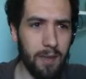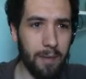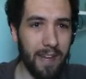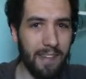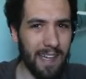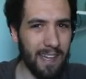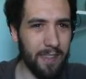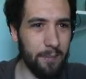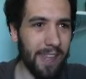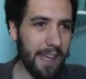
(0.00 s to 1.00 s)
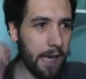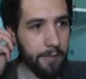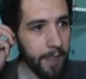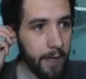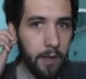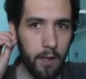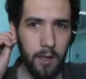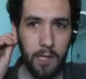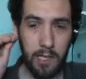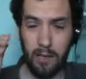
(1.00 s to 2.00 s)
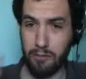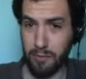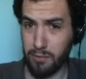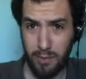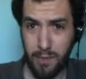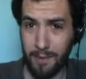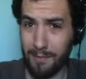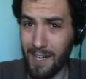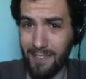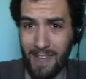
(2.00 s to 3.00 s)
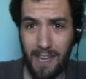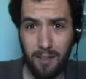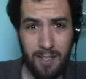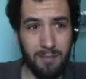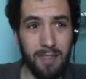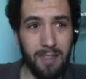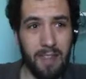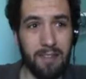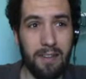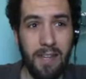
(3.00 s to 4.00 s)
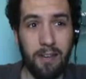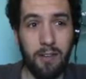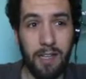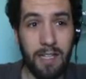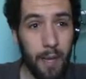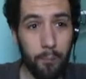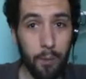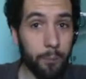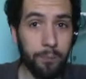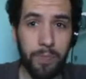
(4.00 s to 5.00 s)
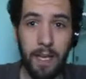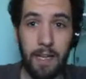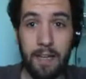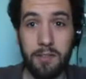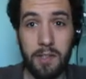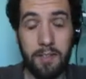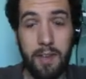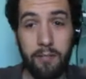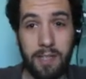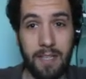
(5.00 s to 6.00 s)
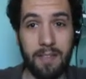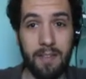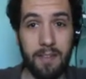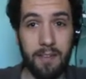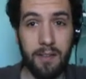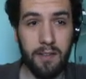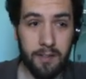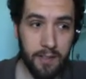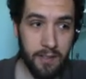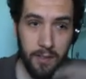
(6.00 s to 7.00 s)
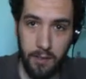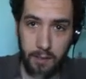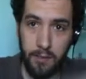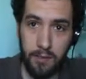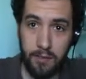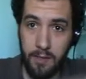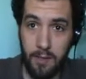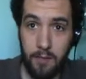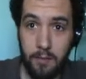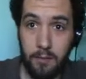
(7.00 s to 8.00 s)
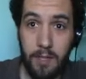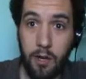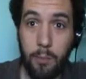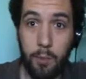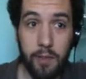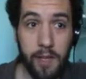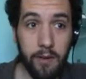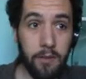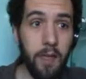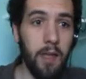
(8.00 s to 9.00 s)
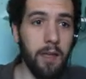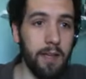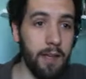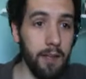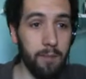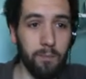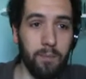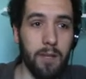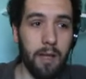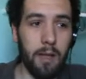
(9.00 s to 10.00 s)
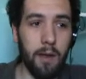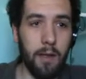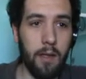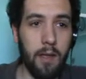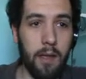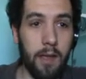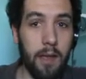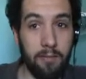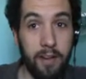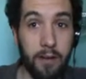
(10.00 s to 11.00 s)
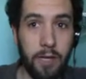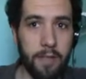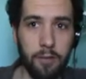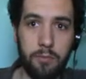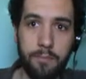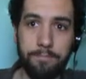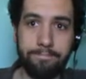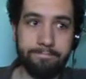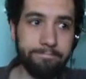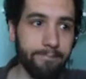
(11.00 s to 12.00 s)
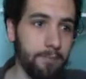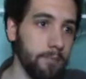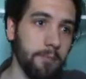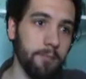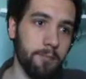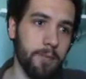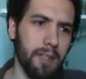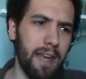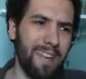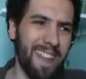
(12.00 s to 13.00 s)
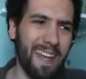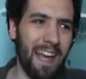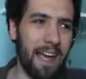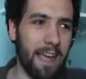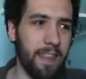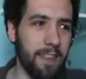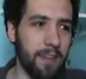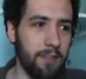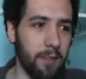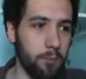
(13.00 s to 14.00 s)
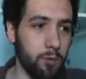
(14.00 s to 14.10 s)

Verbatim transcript: Me parece que eran de madera, la verdad. Aunque si fueran de hierro también se desharían con el tiempo. El caso es que esas fichas se, descompusieron y el faro cayó. La verdad es que la caída de ese...